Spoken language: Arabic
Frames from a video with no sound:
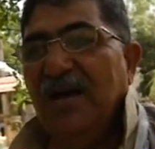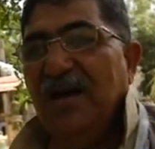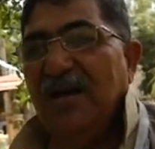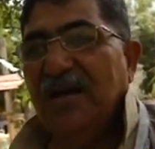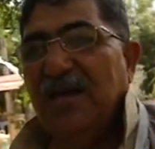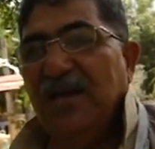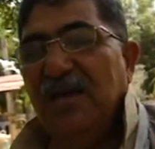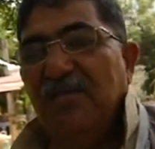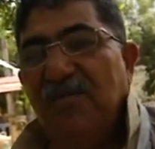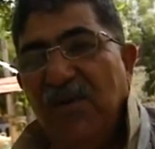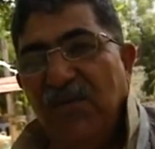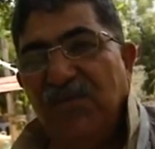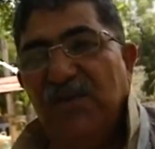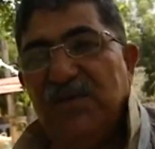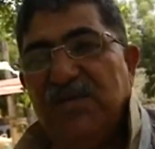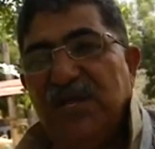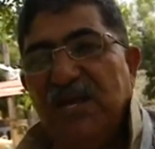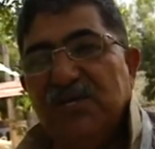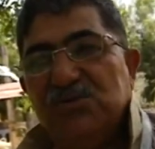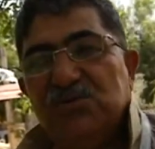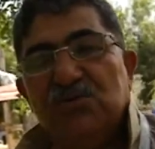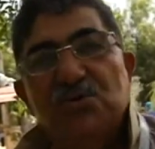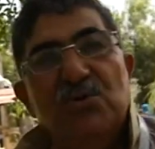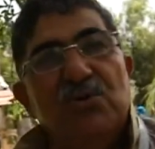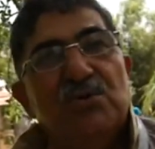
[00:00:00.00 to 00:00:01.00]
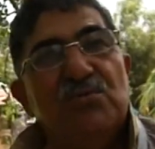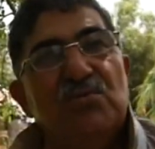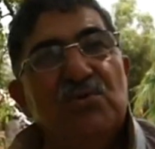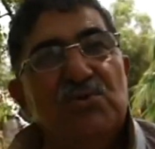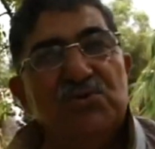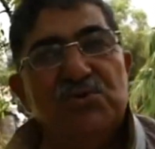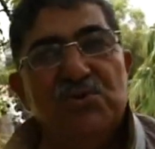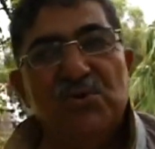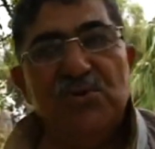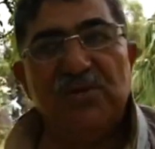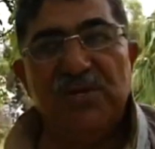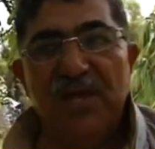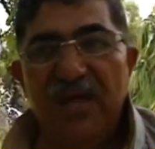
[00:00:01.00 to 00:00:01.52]
كما في تستور
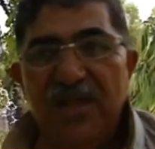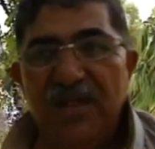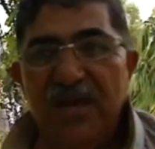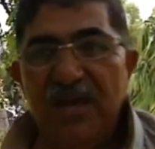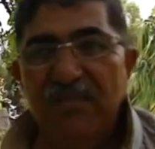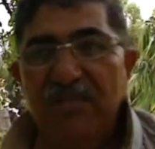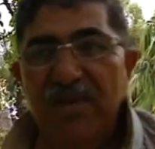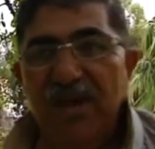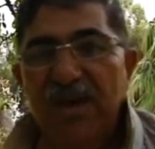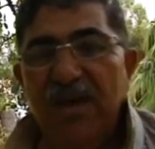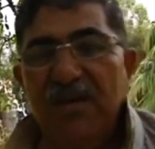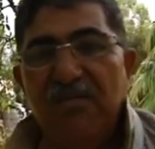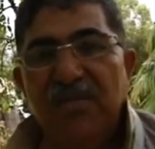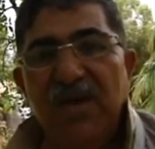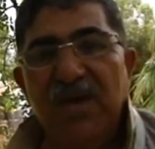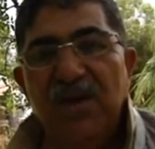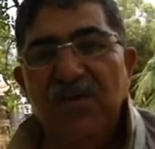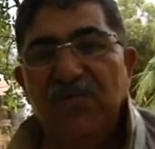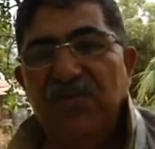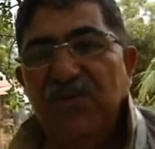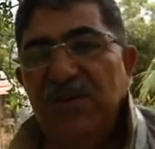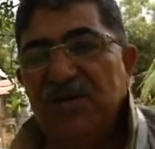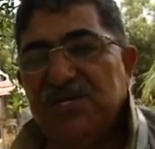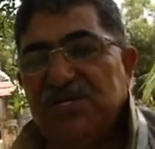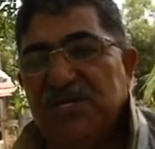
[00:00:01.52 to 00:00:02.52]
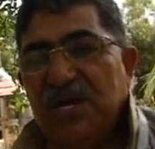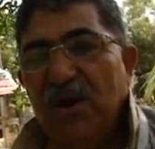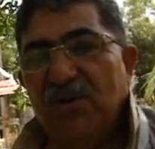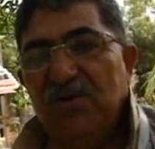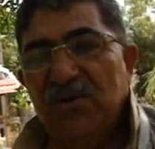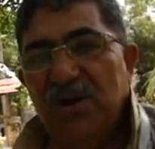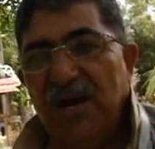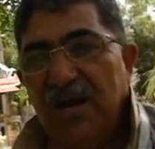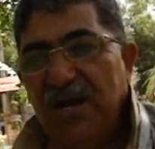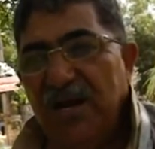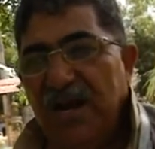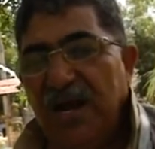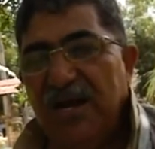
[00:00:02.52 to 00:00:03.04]
موجود هذا ما ينفيش
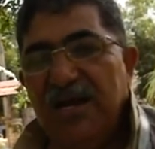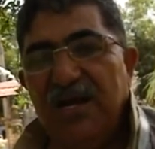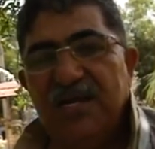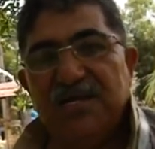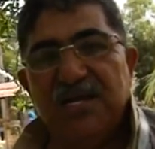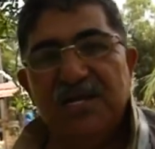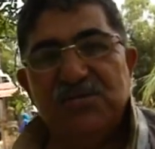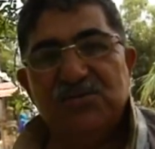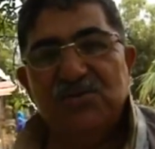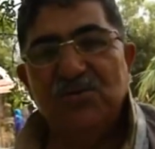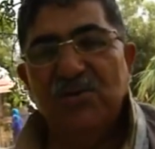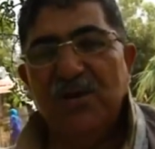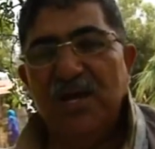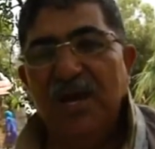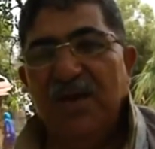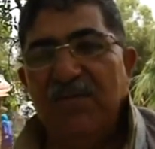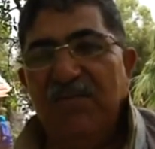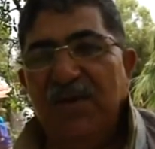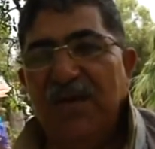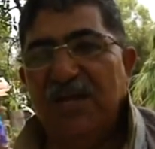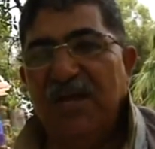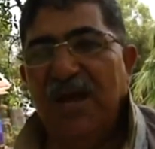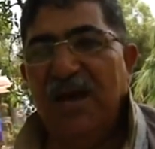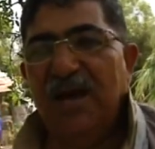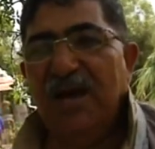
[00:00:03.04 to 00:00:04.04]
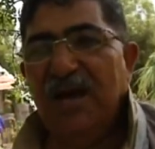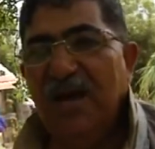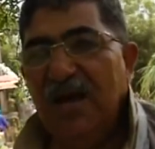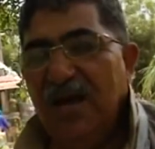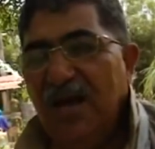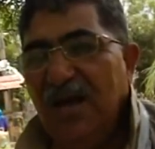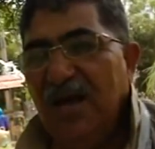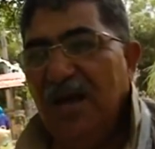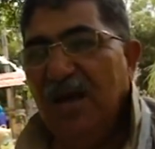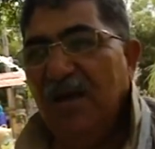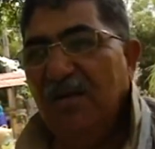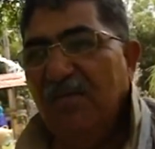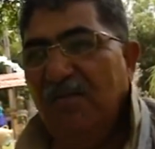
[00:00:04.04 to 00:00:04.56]
كونها لأن تستور هي بيدها
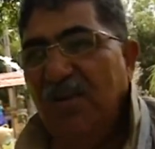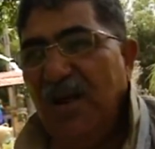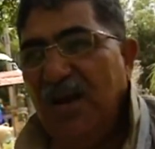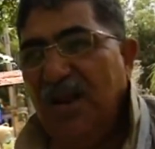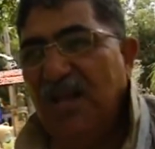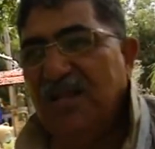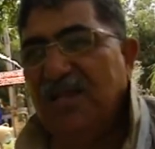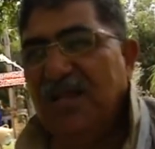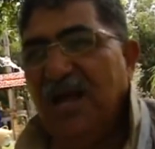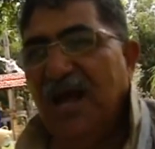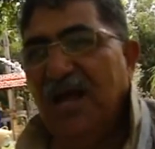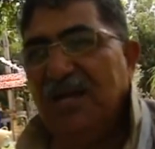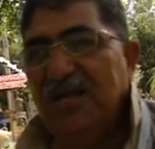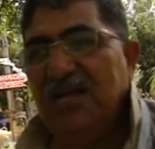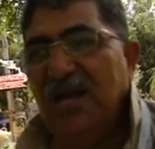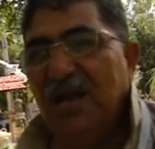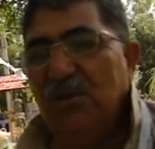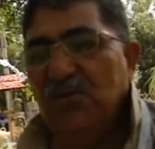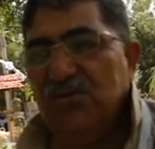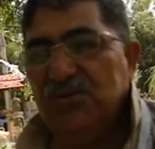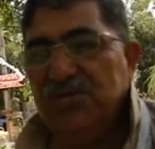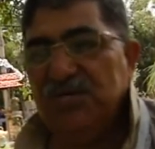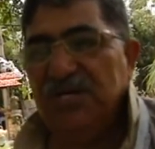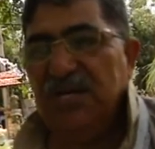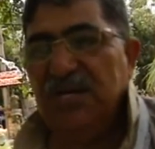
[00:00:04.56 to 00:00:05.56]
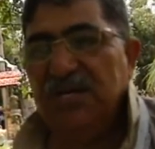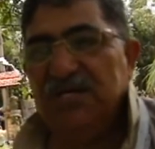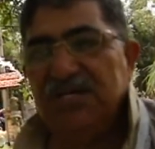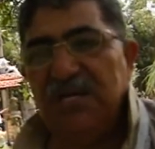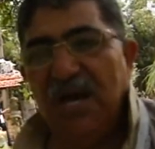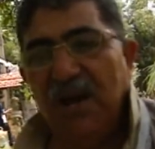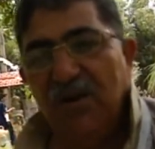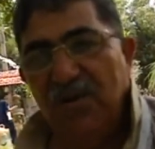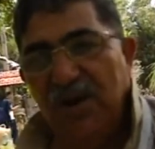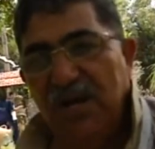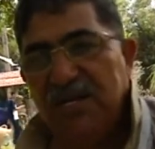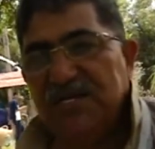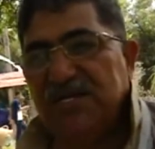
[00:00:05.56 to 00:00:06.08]
بلد اندلسي
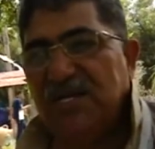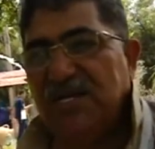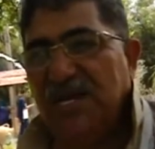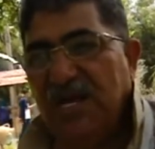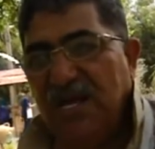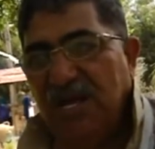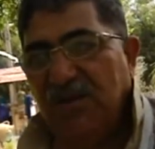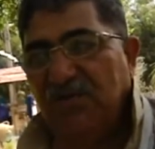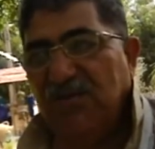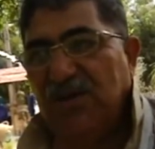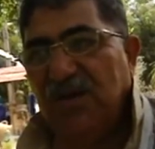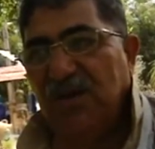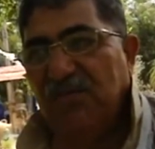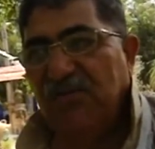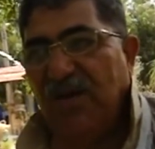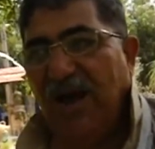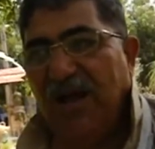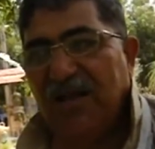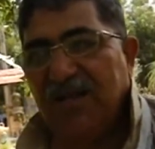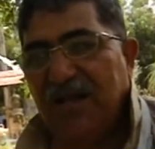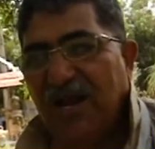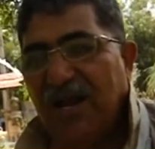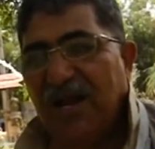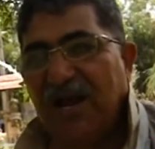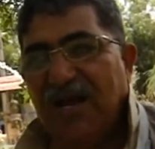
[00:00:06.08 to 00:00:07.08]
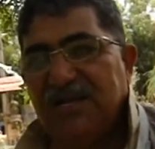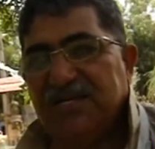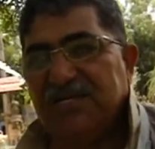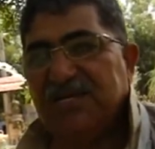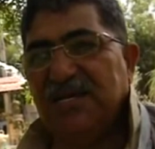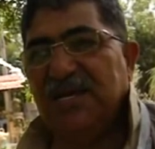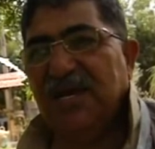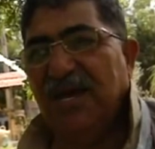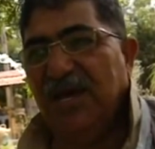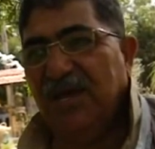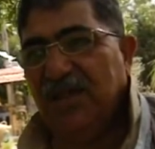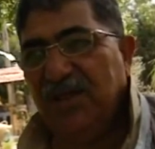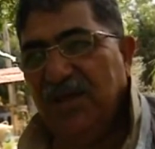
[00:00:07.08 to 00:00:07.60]
زغوان زاد كيف كيف عندها
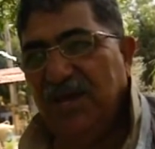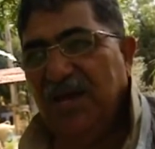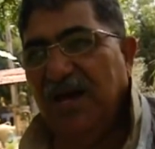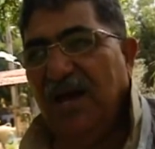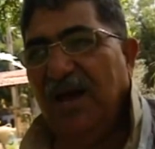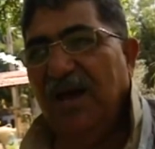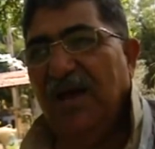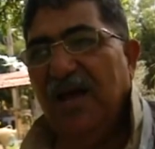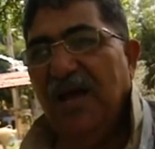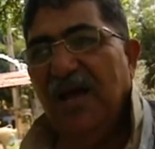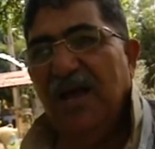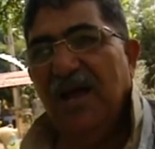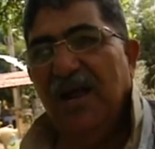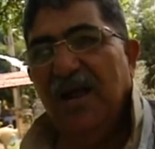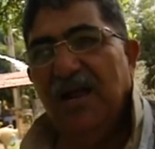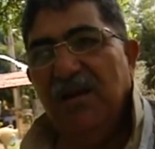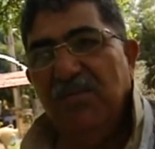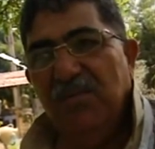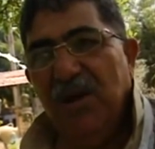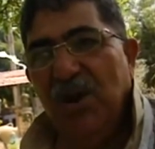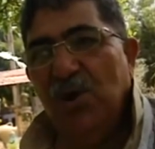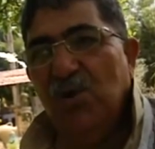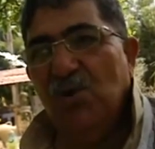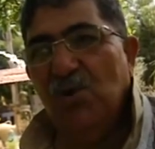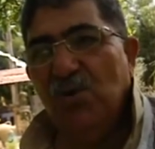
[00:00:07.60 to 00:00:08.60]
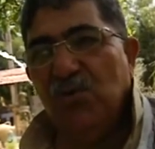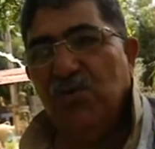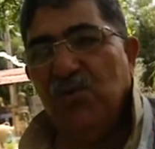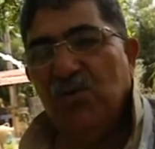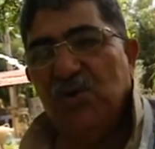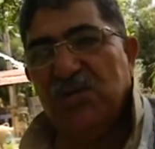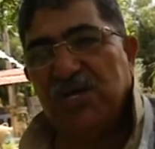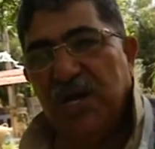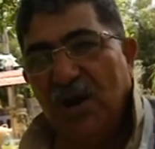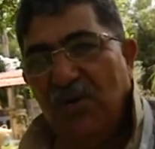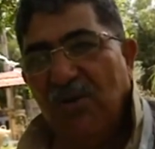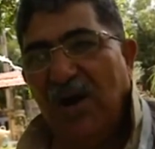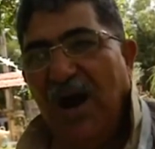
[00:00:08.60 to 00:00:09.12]
الخاصيه هذيا المالوف
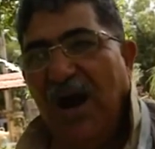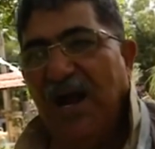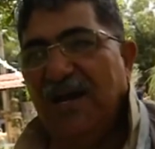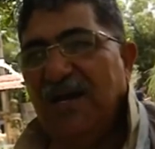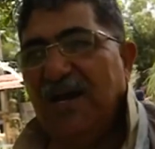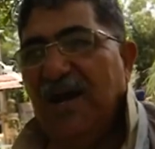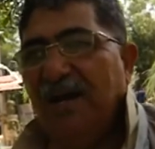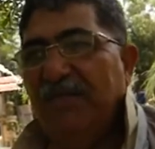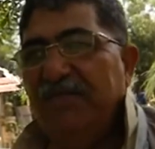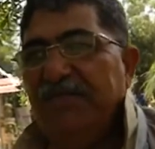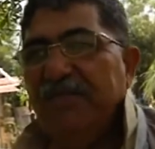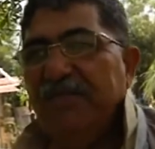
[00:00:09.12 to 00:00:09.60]
وتوا عندنا